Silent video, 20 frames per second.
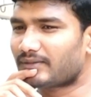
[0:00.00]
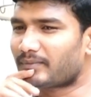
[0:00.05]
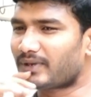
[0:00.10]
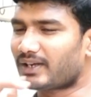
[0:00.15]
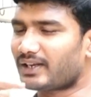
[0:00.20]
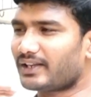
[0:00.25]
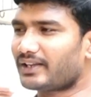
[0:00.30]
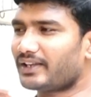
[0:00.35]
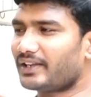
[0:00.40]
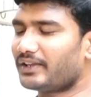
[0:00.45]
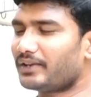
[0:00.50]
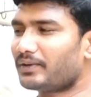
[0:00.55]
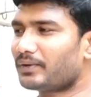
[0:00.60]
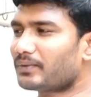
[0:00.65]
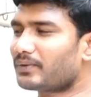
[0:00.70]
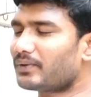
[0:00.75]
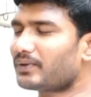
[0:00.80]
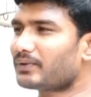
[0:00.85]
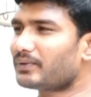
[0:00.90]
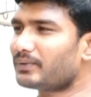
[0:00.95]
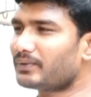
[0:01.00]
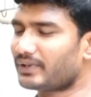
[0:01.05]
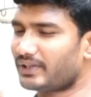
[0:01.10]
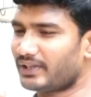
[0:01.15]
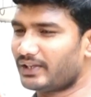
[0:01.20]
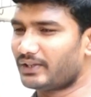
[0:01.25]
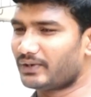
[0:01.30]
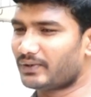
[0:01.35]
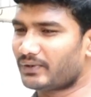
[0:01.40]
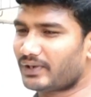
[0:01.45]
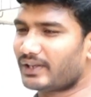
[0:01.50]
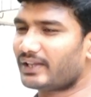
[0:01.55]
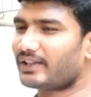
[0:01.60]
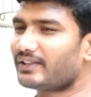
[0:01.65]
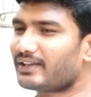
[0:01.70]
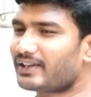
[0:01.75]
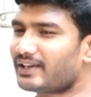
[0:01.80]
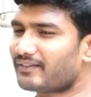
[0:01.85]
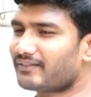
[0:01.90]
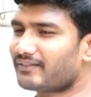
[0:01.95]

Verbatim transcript: మళ్ళీ హీరో కొడుకు హీరోయే ఎందుకు